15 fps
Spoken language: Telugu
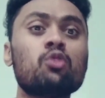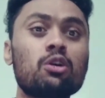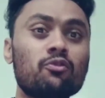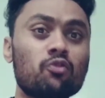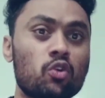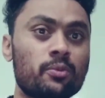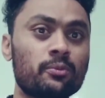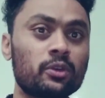
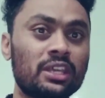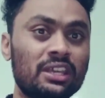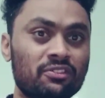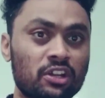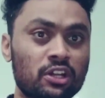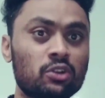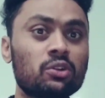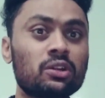ఓవోమ్
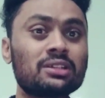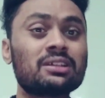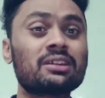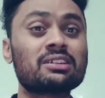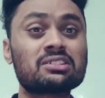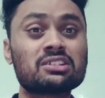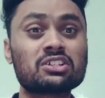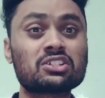ఈవెంట్లోనైతే
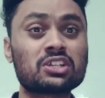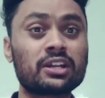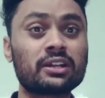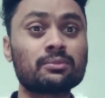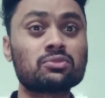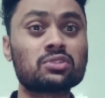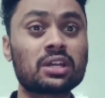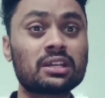రెస్లింగ్
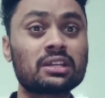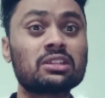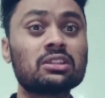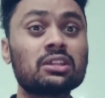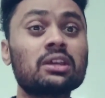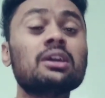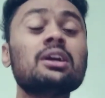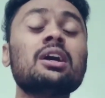చేయడం
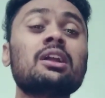జరిగింది